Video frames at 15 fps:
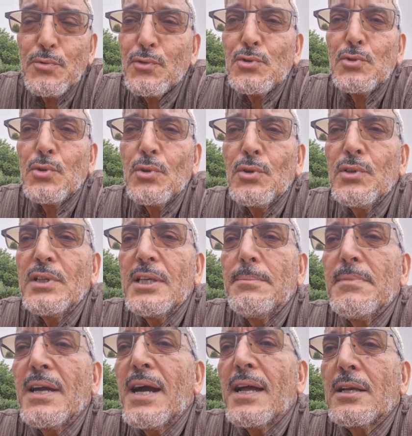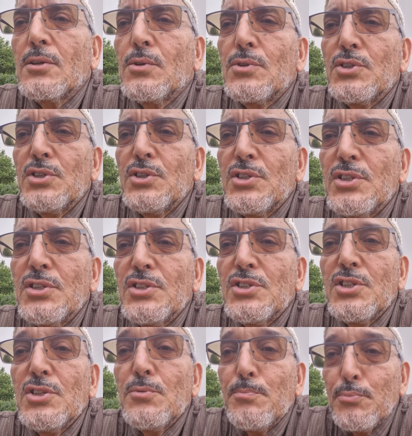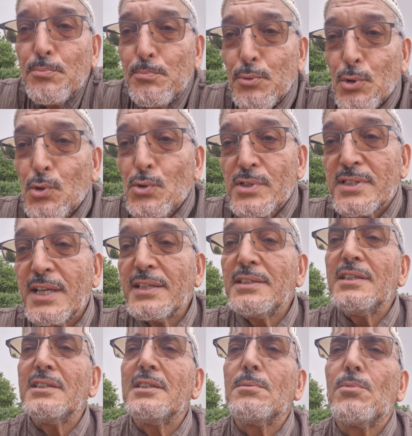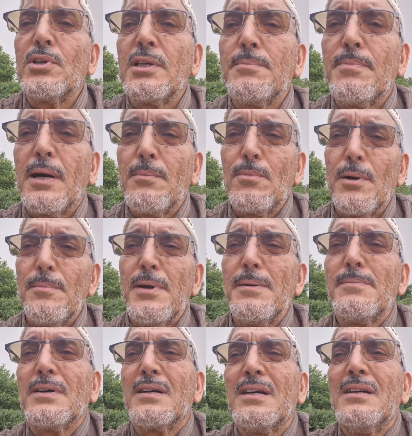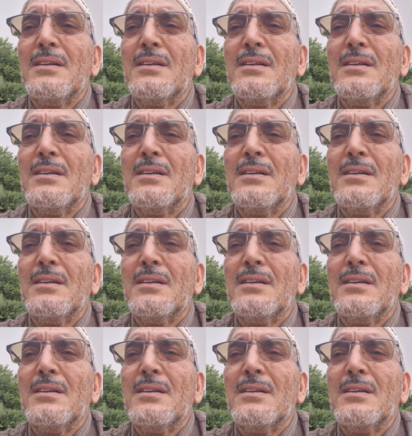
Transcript: sur les miracles que j'ai pu constater, témoigner par moi-même.